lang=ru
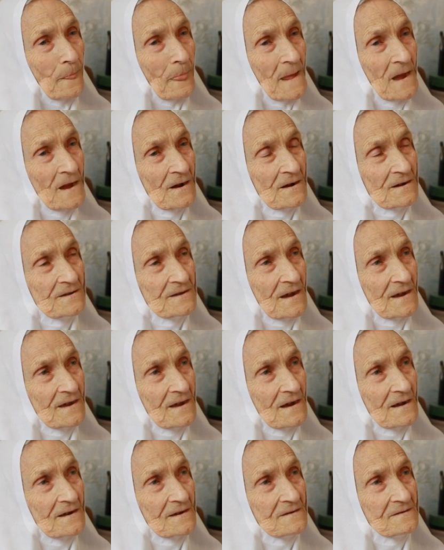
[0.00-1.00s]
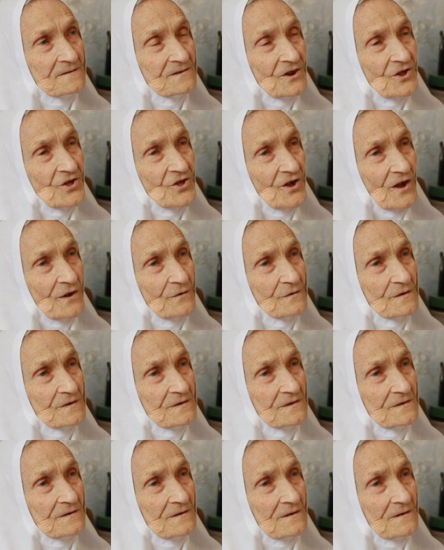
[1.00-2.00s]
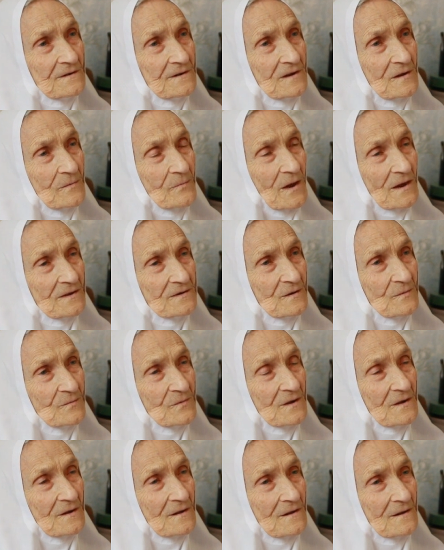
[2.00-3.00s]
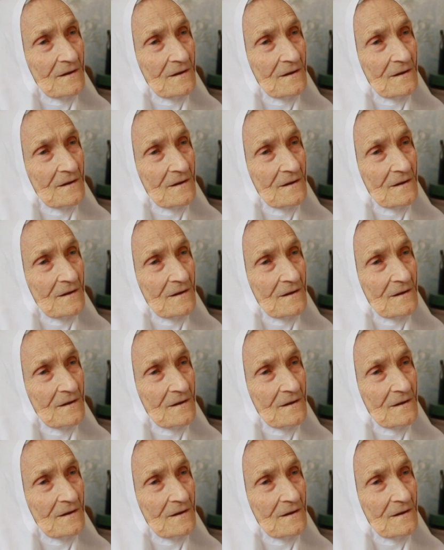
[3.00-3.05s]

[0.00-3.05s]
И когда я встречаюсь с э, ребятами,